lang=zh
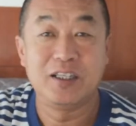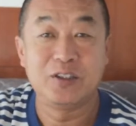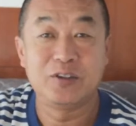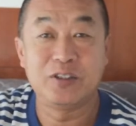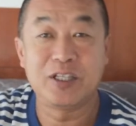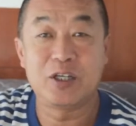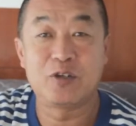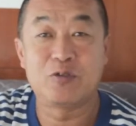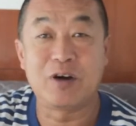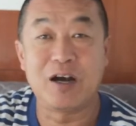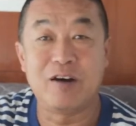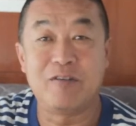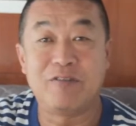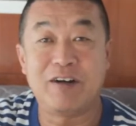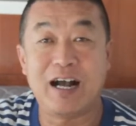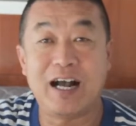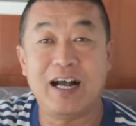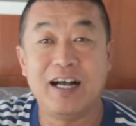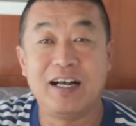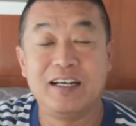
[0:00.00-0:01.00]
都在转
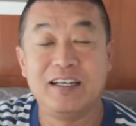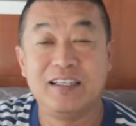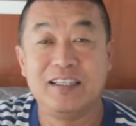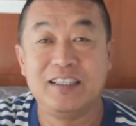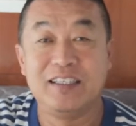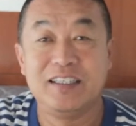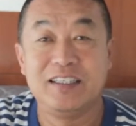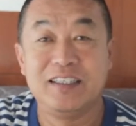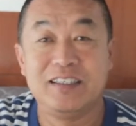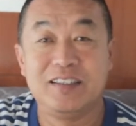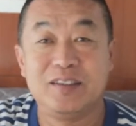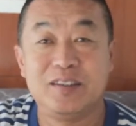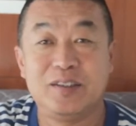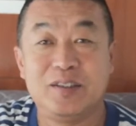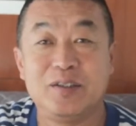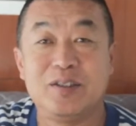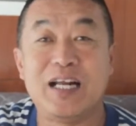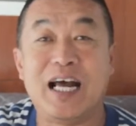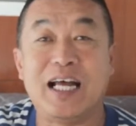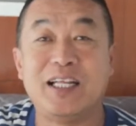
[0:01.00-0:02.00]
发，
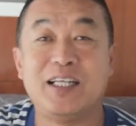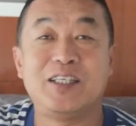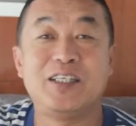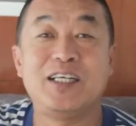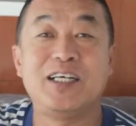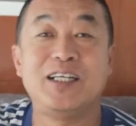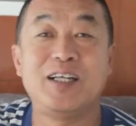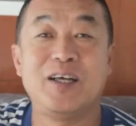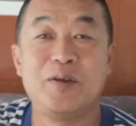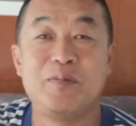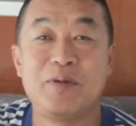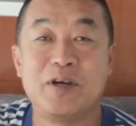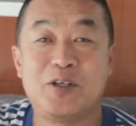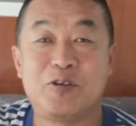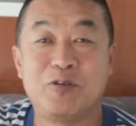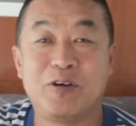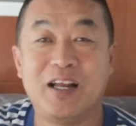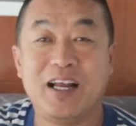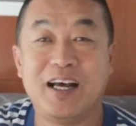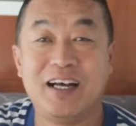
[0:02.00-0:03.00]
这哪的车的你别
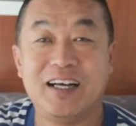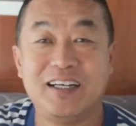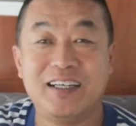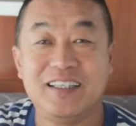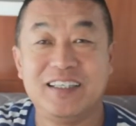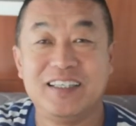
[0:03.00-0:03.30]
说了。